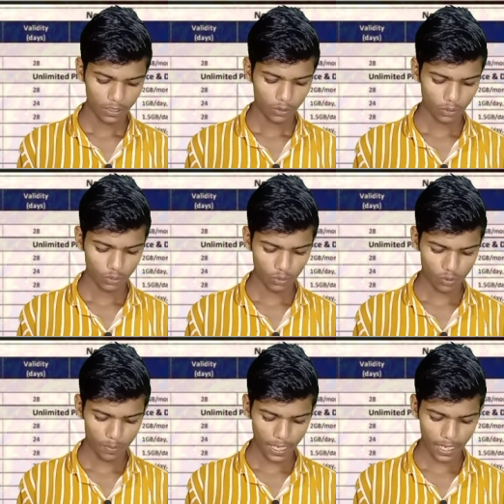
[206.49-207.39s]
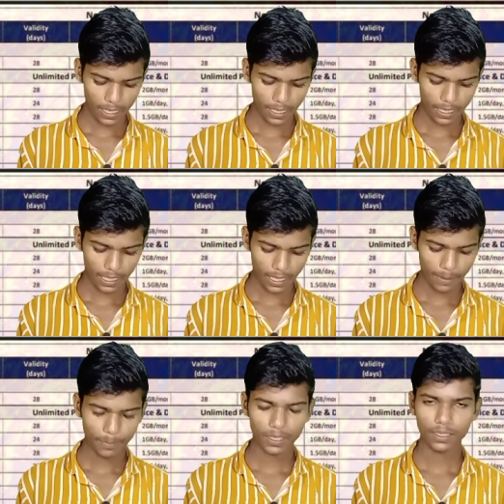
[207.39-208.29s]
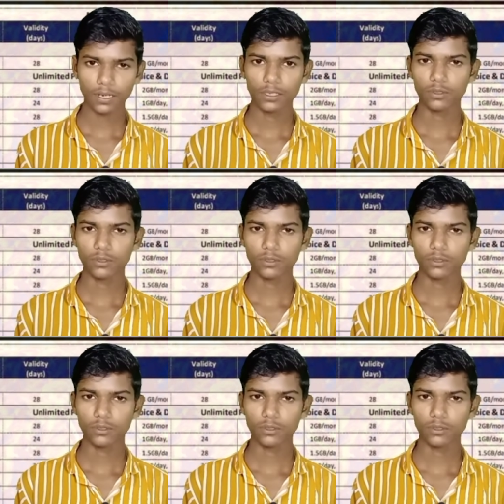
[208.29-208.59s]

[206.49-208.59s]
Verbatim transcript: तो दोस्तों उसको बढ़ाकर कर दिया गया पंद्रह